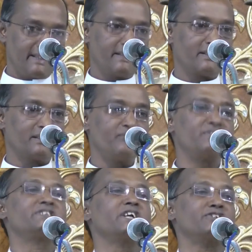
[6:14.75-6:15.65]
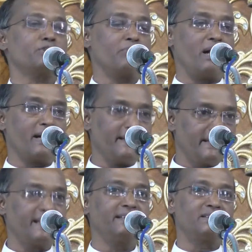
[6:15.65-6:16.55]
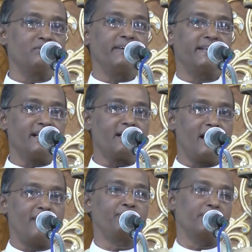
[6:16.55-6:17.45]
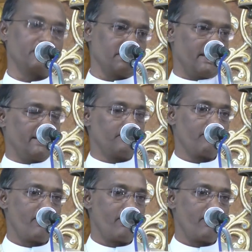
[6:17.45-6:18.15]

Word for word: இன்று விசேஷமாக இணைத்து வைக்க காத்திருக்கிறார்